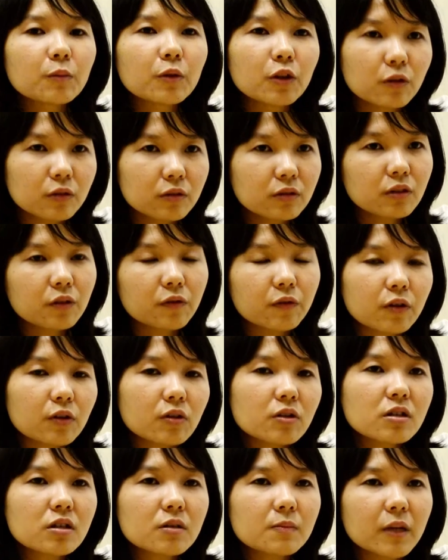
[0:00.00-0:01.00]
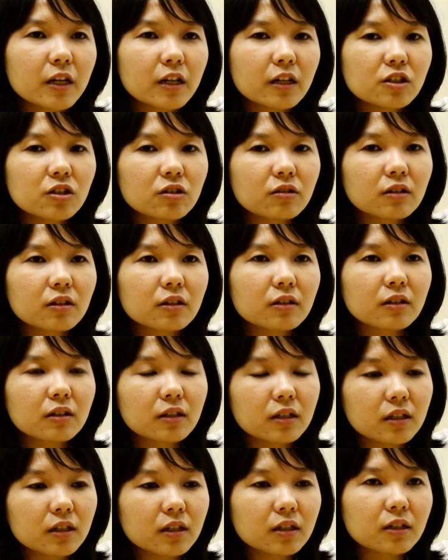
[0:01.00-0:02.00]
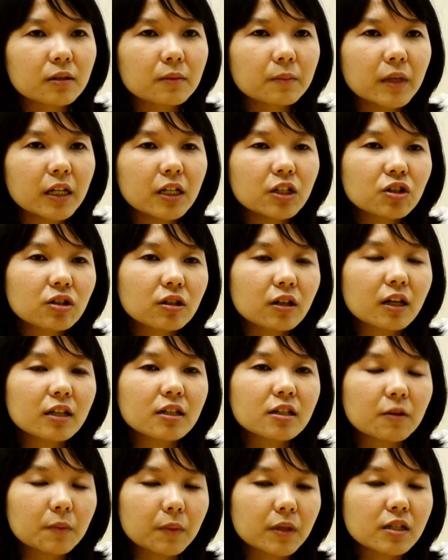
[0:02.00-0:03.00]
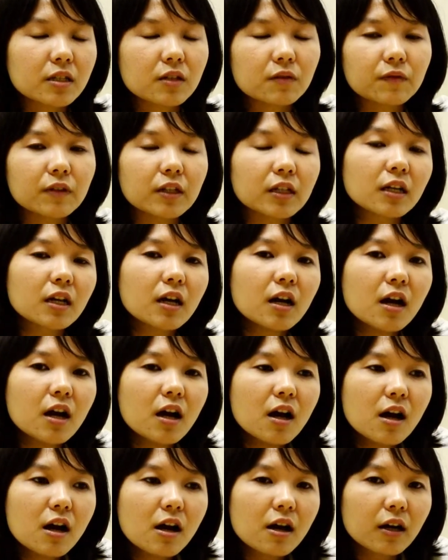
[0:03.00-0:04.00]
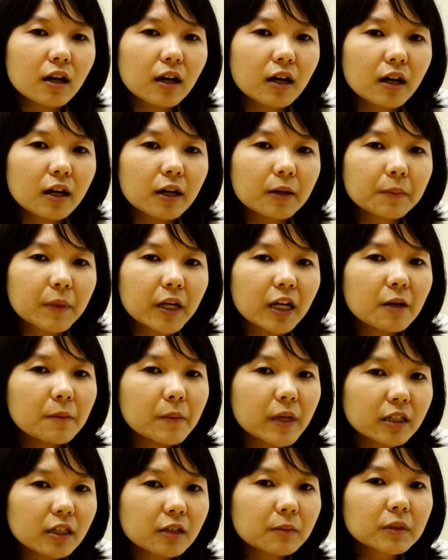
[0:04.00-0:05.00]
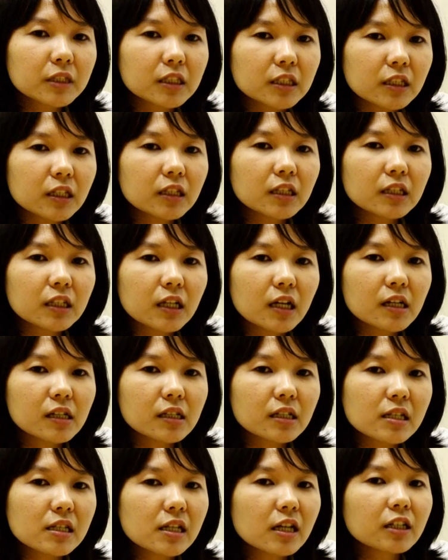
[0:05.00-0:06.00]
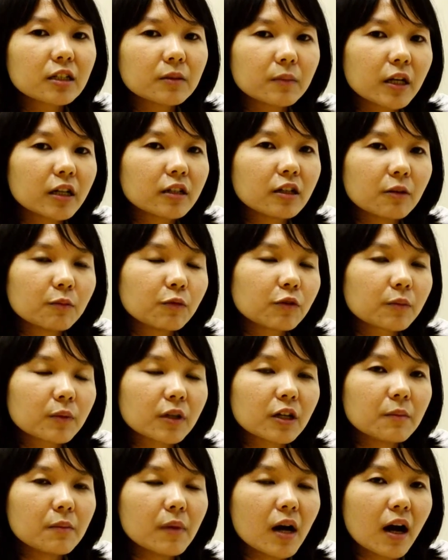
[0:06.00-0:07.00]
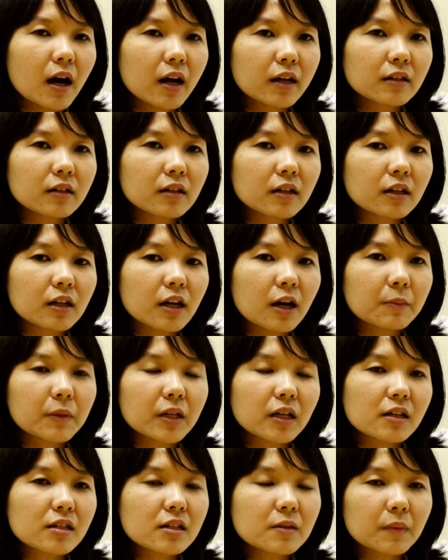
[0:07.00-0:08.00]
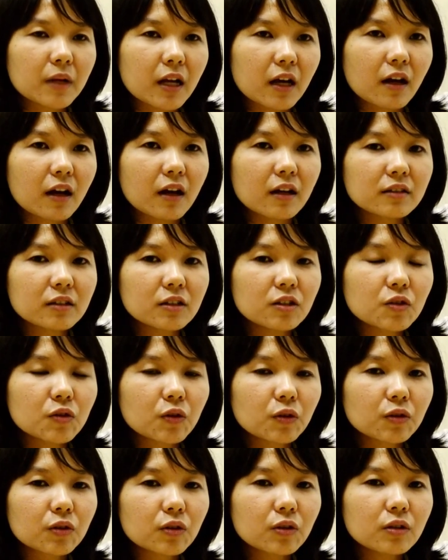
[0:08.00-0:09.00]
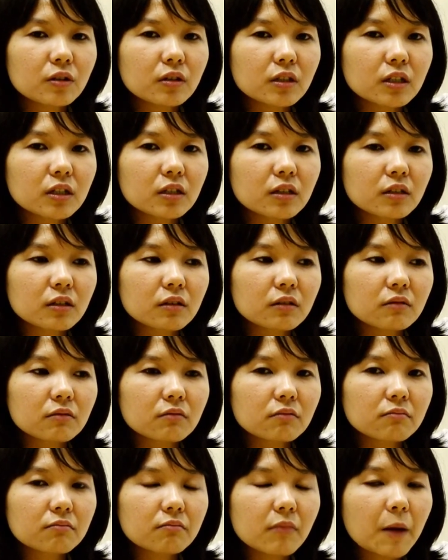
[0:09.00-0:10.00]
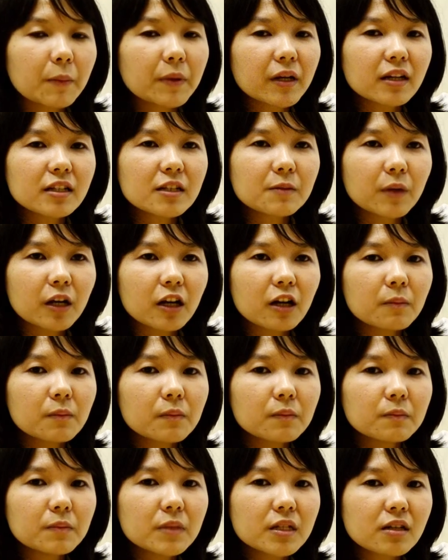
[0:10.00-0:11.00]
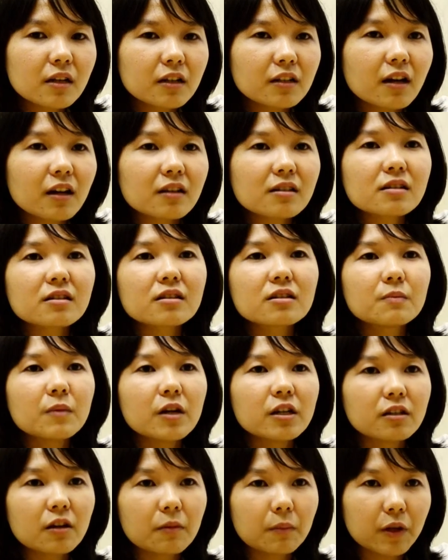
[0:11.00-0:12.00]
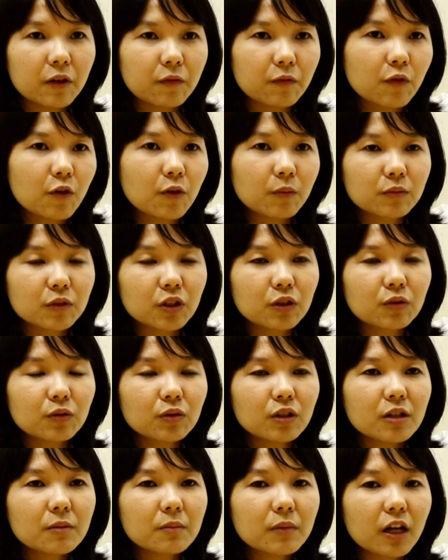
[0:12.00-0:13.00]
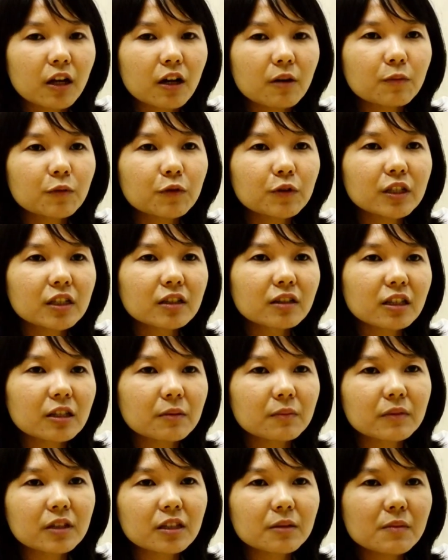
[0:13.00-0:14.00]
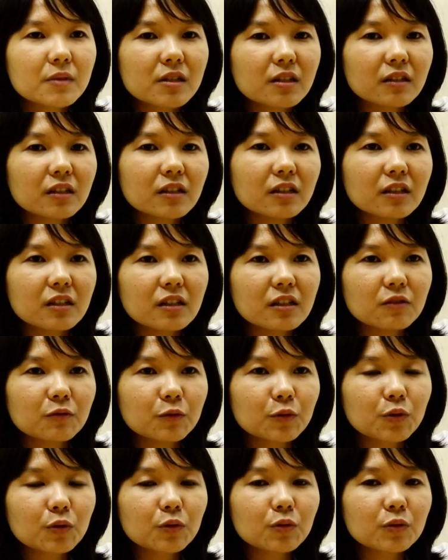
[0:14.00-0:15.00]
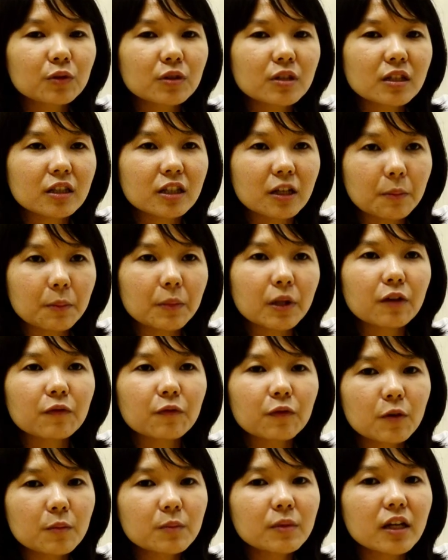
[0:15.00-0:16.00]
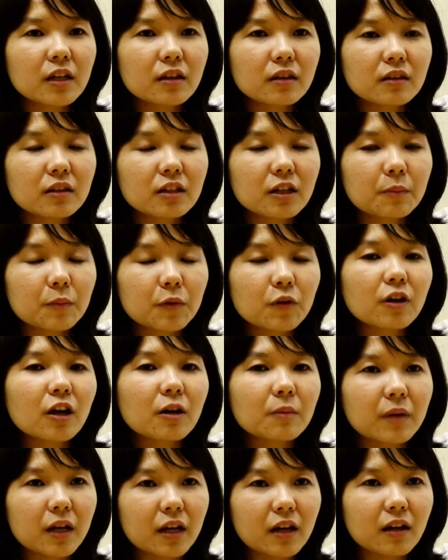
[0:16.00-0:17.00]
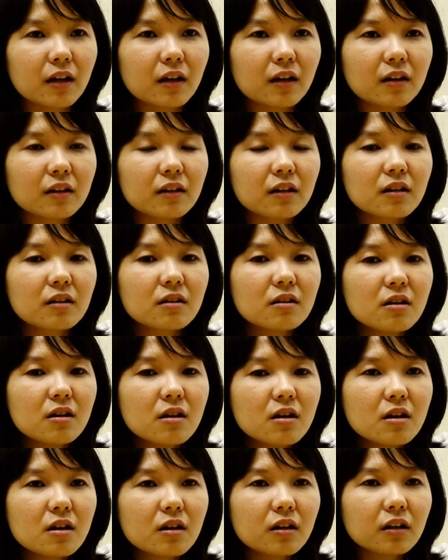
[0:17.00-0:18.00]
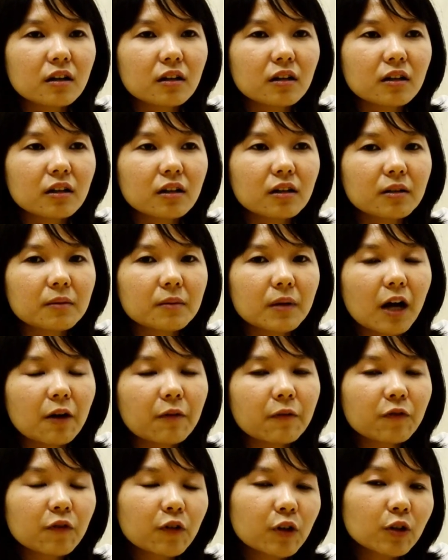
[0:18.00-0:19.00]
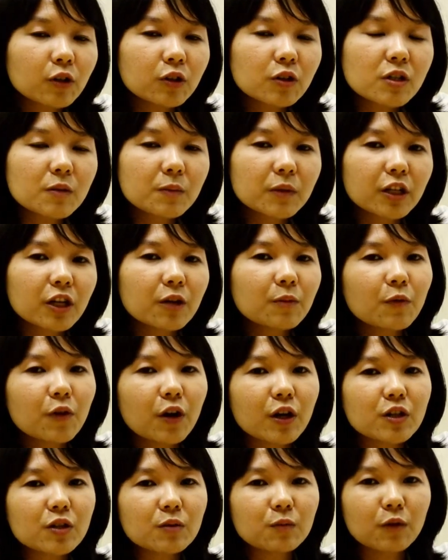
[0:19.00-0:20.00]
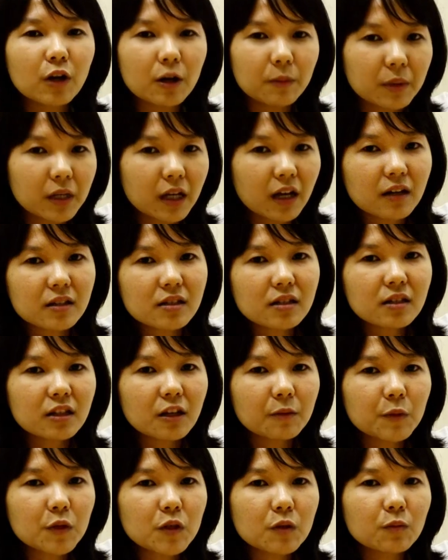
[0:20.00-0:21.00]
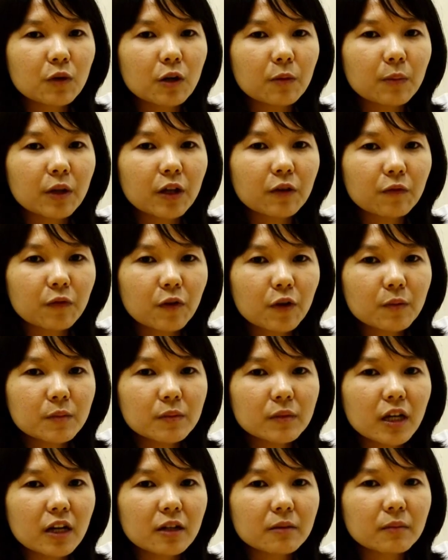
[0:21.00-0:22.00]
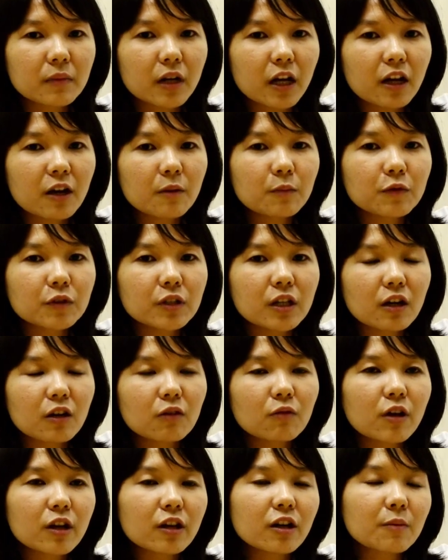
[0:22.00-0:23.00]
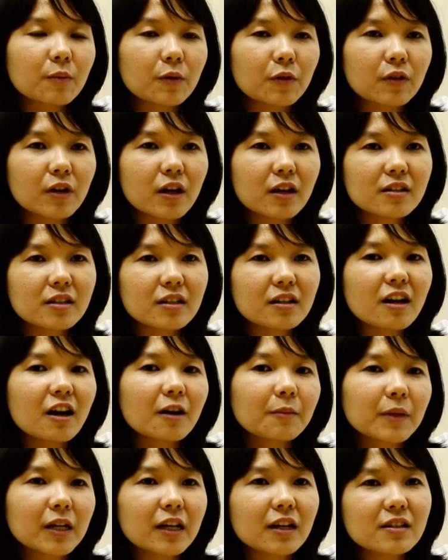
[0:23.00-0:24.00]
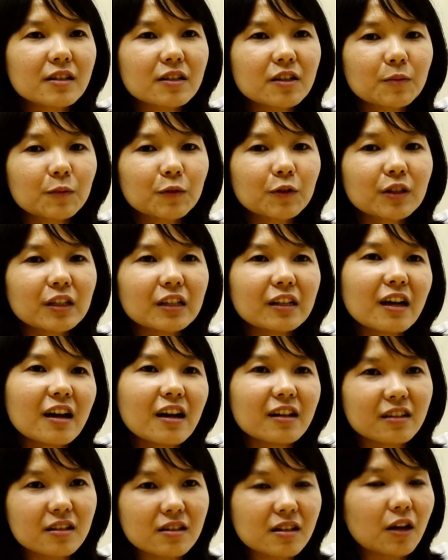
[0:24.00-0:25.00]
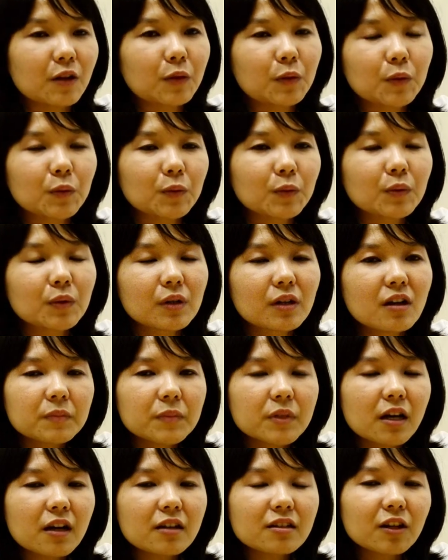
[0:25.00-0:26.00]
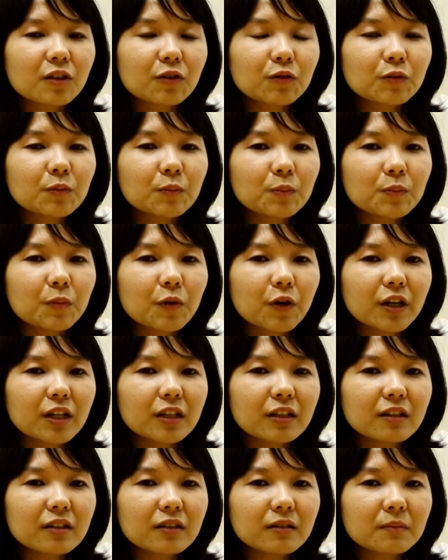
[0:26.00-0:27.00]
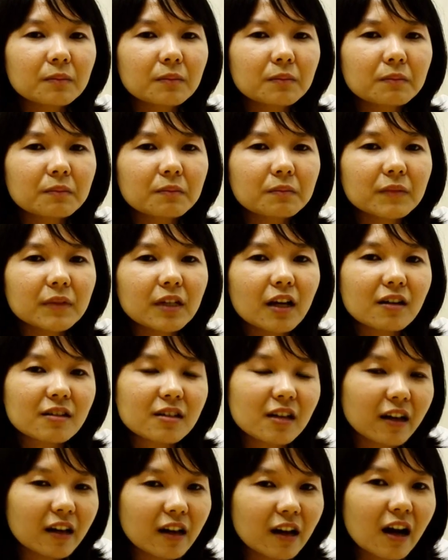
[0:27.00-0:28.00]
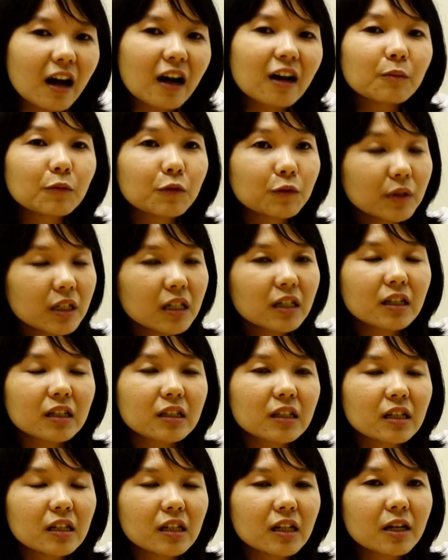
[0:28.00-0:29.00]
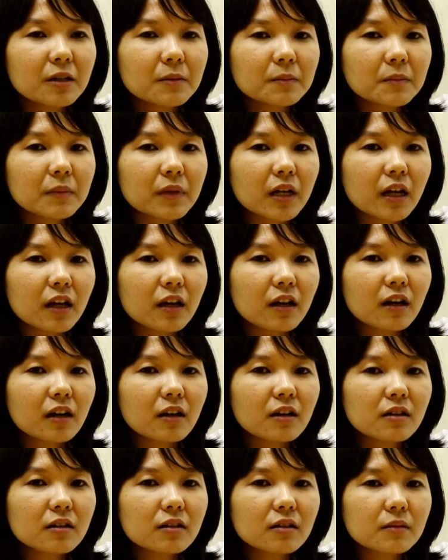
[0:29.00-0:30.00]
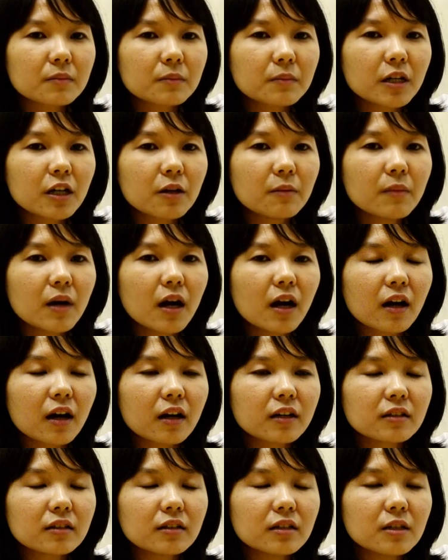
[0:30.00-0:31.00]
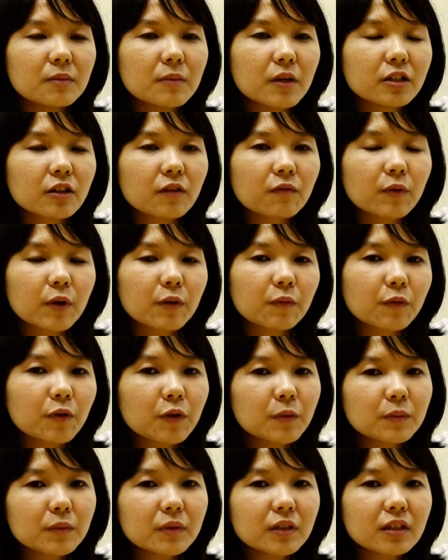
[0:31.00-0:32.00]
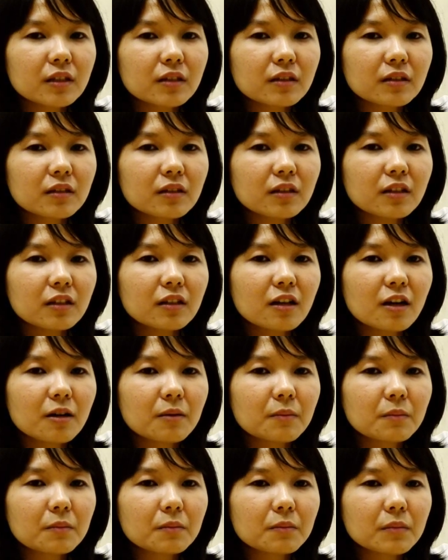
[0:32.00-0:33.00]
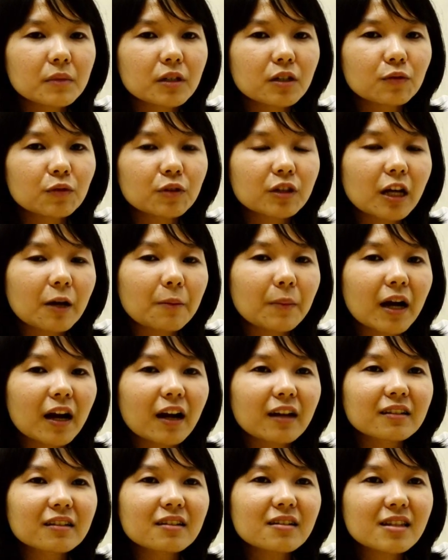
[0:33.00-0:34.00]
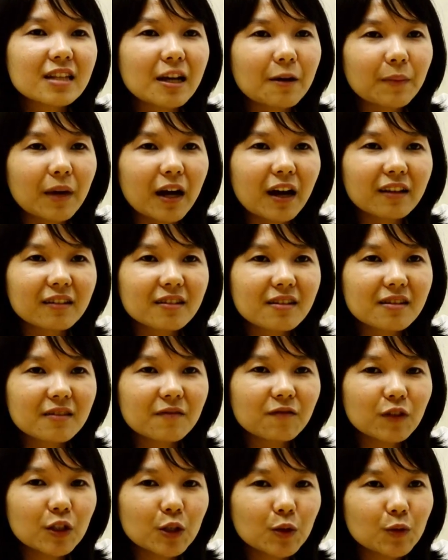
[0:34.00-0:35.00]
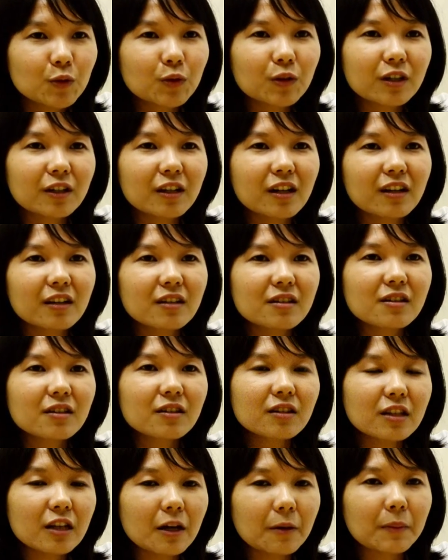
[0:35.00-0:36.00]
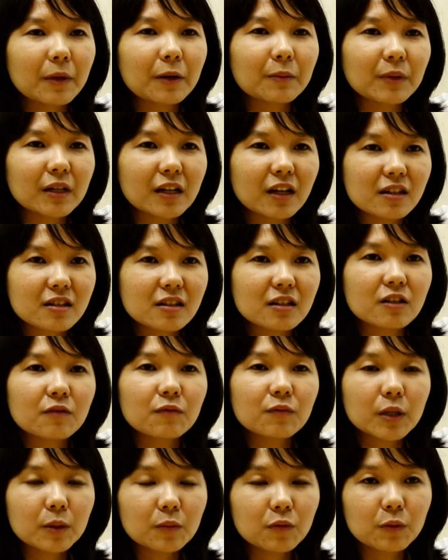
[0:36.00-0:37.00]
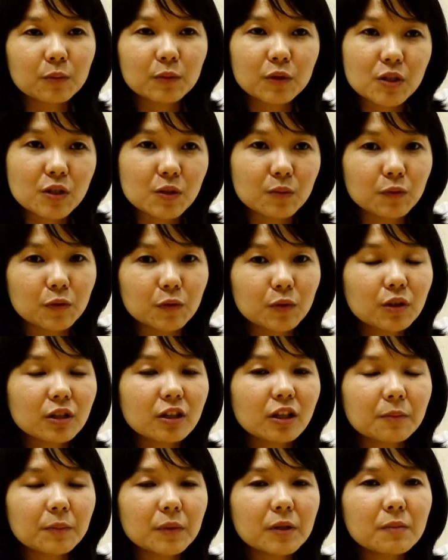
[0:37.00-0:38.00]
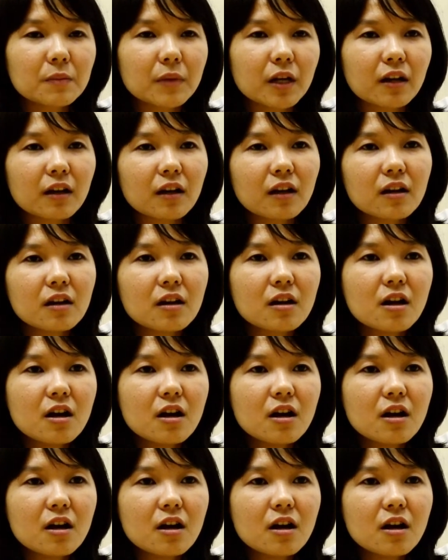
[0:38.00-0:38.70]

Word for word: Malone, of course, sebagai General uh, Manager Asia Pacific. Uh, mereka banyak bercerita tentang kisah di balik dapur pengembangan uh, aplikasi mereka. Jadi contoh uh, aplikasi mereka bisa diakses di banyak platform. Tentunya mereka punya tim-tim sendiri untuk setiap platform dan tiap produk mereka karena uh, eh, Evernote sebenarnya bukan sebuah aplikasi tapi sebuah platform dan mereka punya keluarga produk sehingga aplikasinya pun tidak hanya satu. Salah satu poin yang saya anggap unik adalah mereka mengembangkan di banyak platform tidak mengutamakan kesamaan fitur dari setiap aplikasi di platform tersebut, tapi mereka